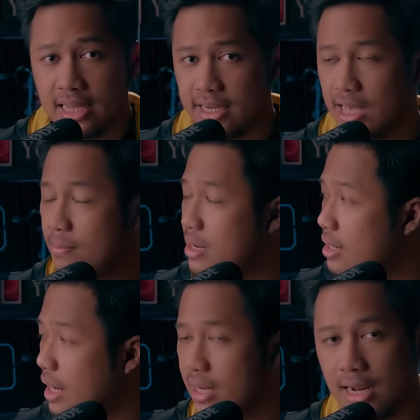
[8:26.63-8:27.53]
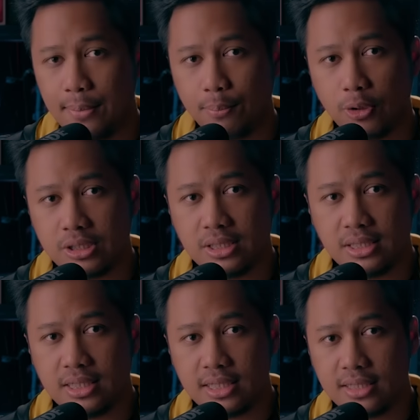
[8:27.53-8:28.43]
Dia beneran dalam
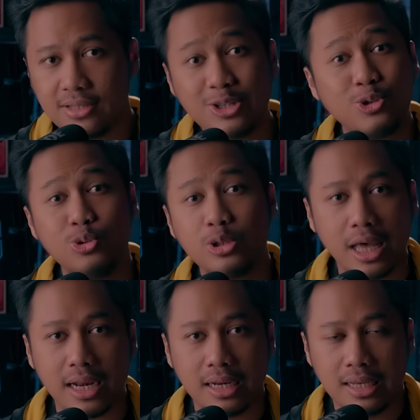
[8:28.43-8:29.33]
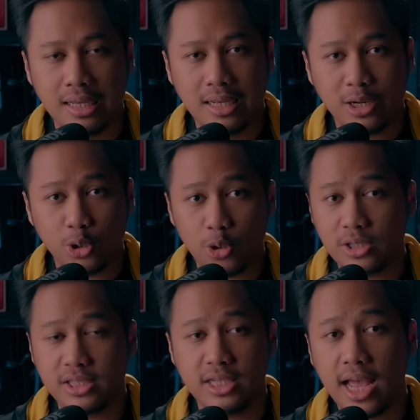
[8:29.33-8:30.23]
posisi tersudutkan ditodong
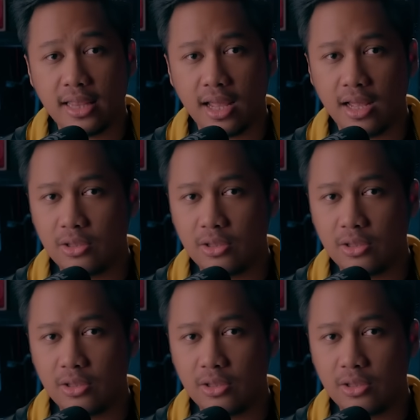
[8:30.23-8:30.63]
senjata,